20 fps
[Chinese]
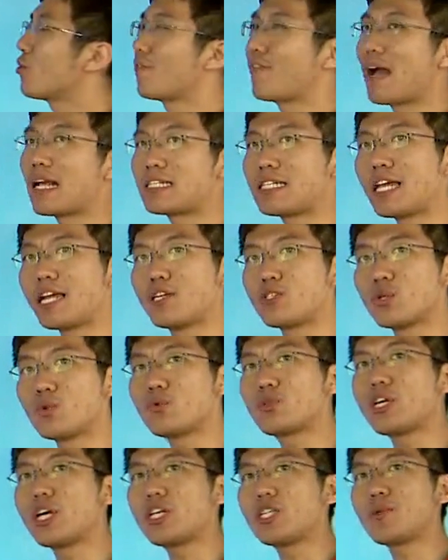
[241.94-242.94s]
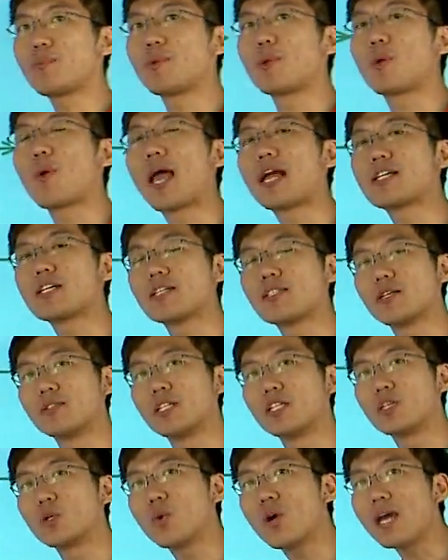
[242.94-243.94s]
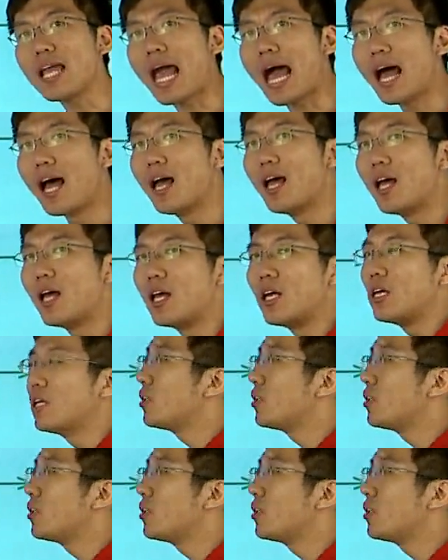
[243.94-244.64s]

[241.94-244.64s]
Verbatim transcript: 就发现中车是不是比快车走的多呀？对，